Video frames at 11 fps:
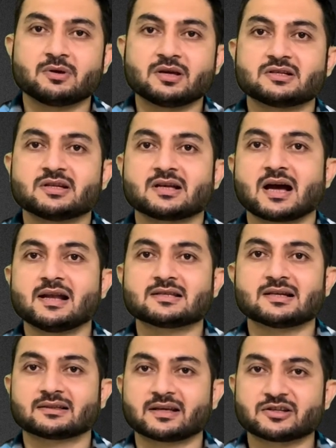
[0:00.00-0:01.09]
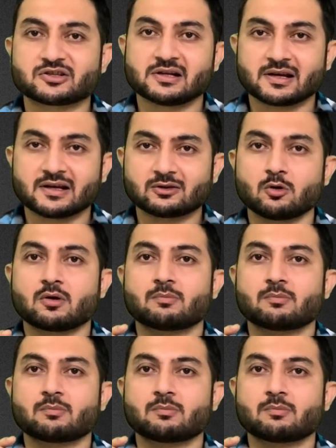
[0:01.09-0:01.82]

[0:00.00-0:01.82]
बीज निकाले जाते हैं छील के तो